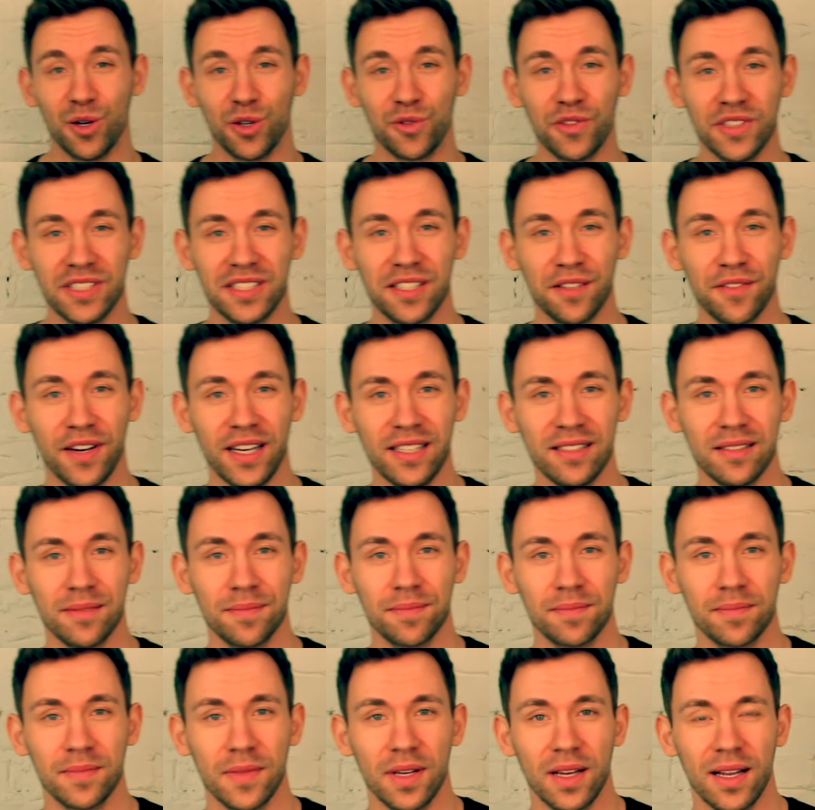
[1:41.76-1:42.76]
Und wisst ihr
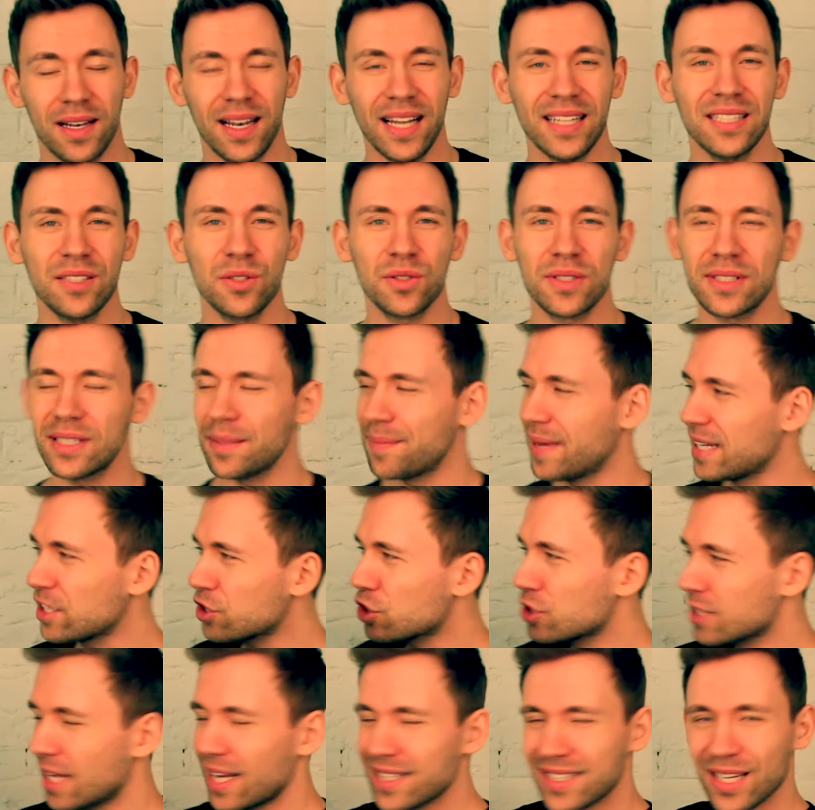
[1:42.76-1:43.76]
was? Lasst uns den
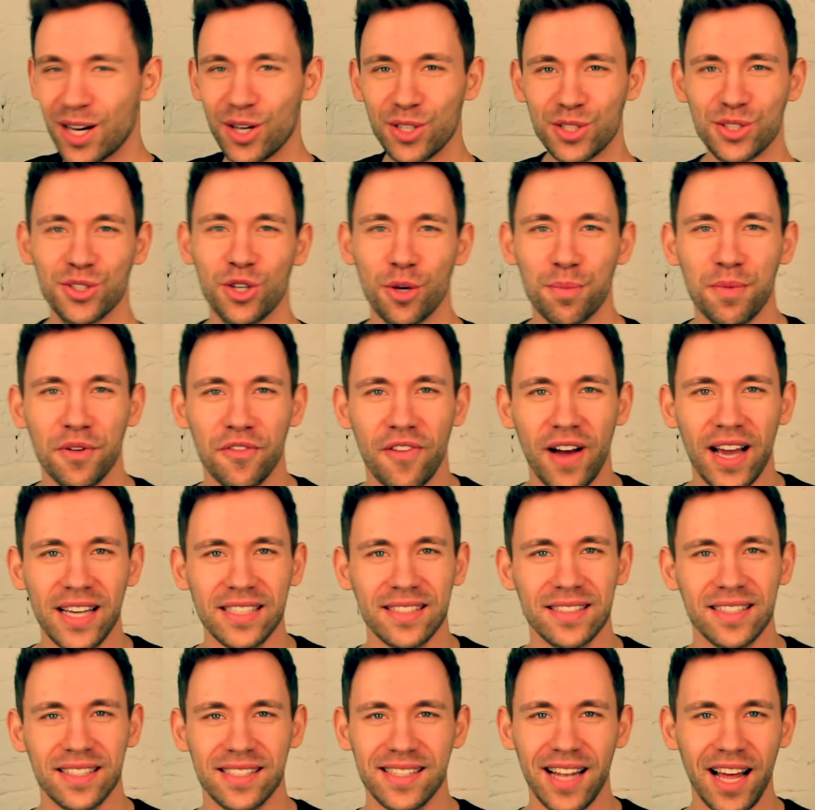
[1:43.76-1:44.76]
Menschen da draußen noch
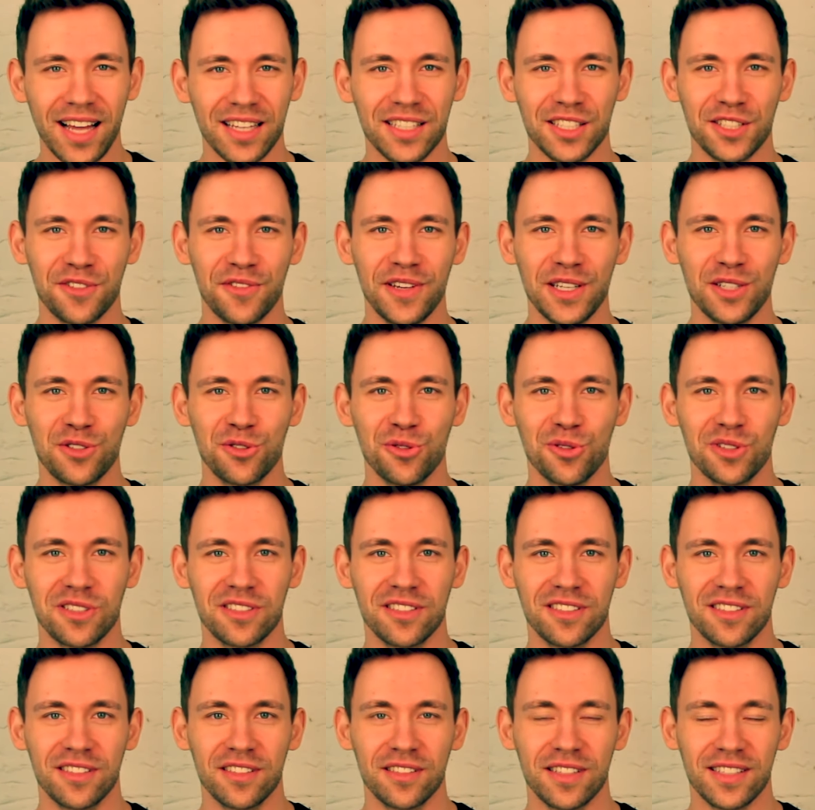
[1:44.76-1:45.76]
beweisen, dass Lachen nicht
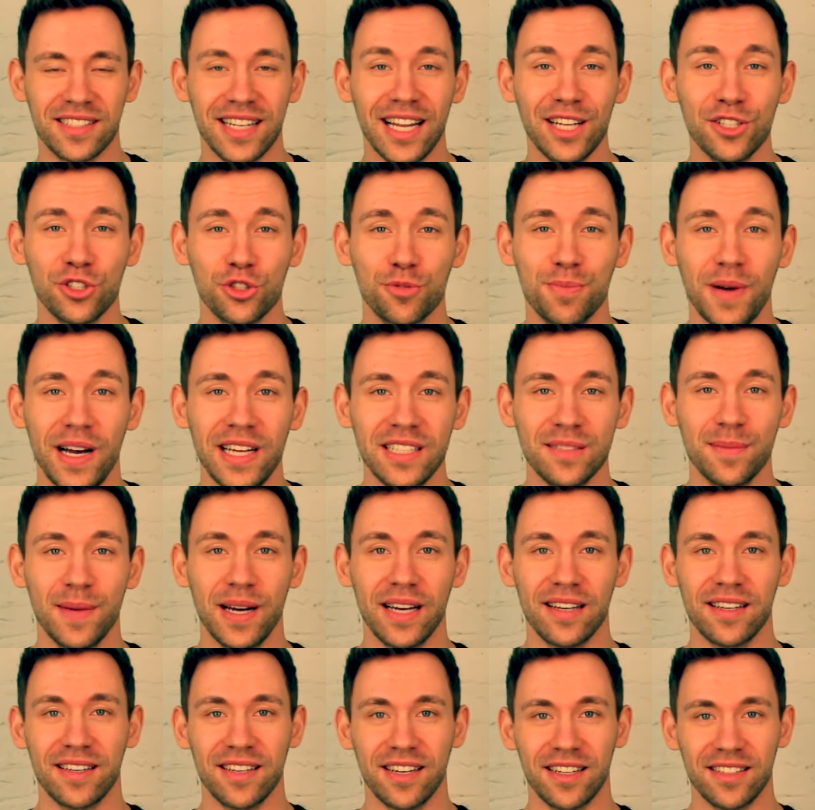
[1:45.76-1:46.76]
wehtut, dass Lachen Spaß
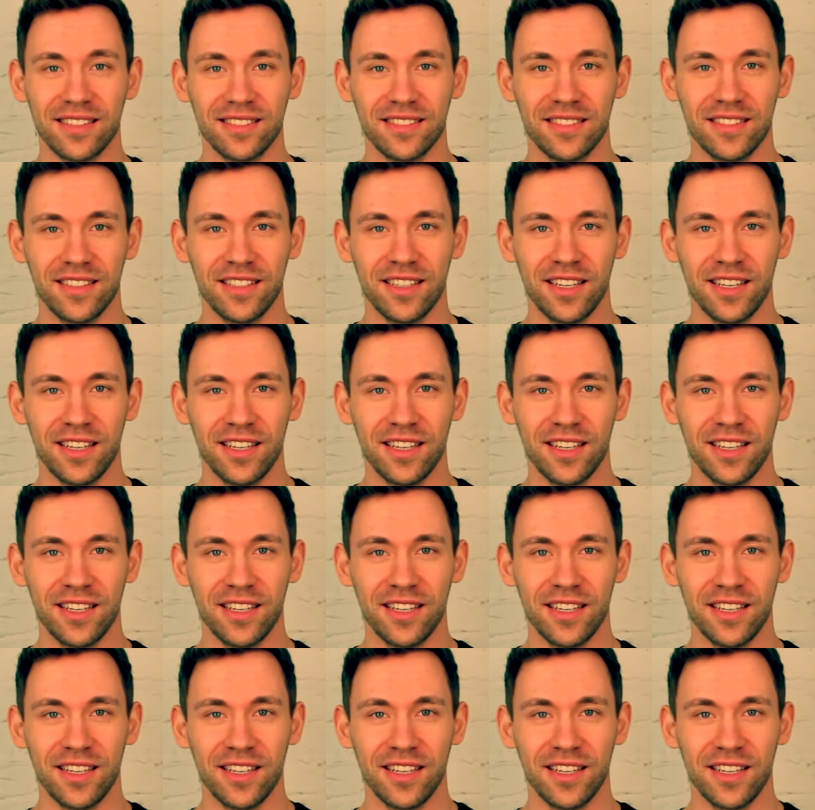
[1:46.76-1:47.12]
machen kann.